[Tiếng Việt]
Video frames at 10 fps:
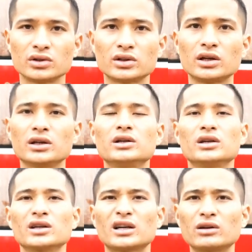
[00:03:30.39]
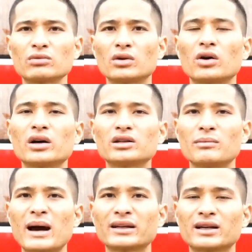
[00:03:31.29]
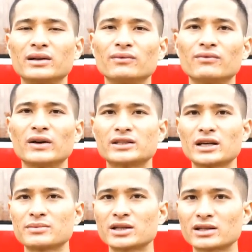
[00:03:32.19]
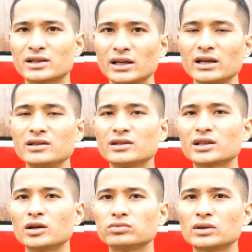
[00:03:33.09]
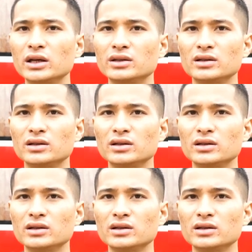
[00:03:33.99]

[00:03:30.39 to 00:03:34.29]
thì cái lúc đó thì bạn cần phải xem xét kỹ những cái thông tin